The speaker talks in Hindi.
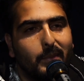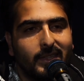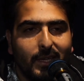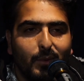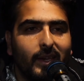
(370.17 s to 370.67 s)

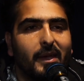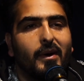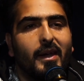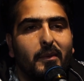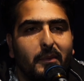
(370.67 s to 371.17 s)
बत्ती गुल के
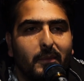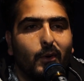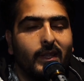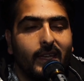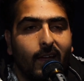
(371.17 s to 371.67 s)
बारे में भी
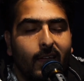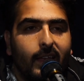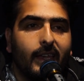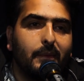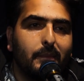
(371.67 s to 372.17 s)
बोल दिया
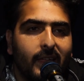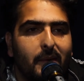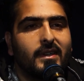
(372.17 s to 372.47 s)
लेकिन बड़ा